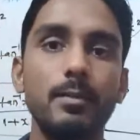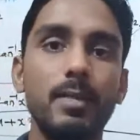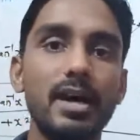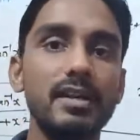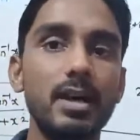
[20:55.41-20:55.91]

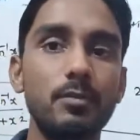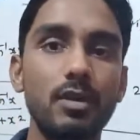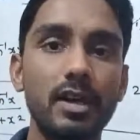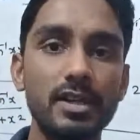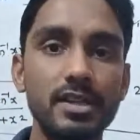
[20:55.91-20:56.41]
बाकी आपको
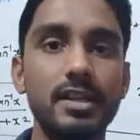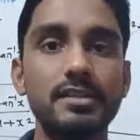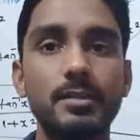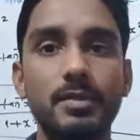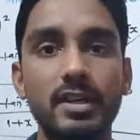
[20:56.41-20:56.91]
अगर
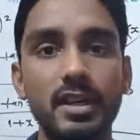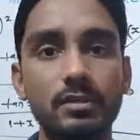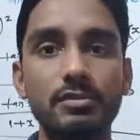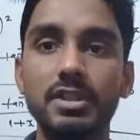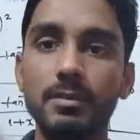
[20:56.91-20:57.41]
इंटीग्रेशन पढ़ना है तो
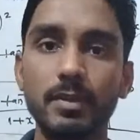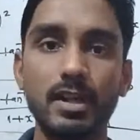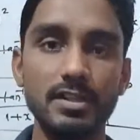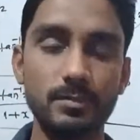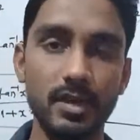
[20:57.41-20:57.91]
उसकी भी
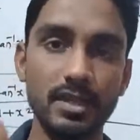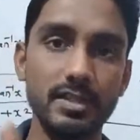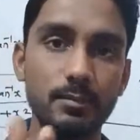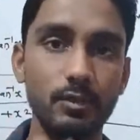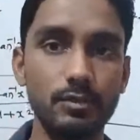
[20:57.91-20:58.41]
प्लेलिस्ट पहले से
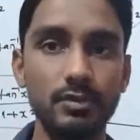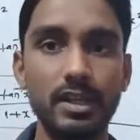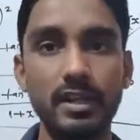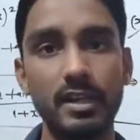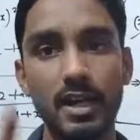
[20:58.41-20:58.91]
ही मौजूद है
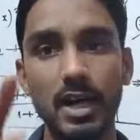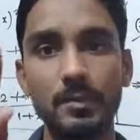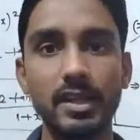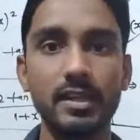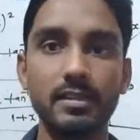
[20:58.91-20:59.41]
आप
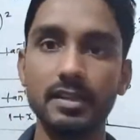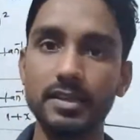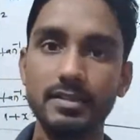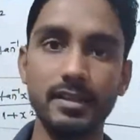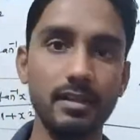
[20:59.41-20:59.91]
एक एक करके
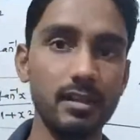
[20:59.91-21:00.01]
सीरियल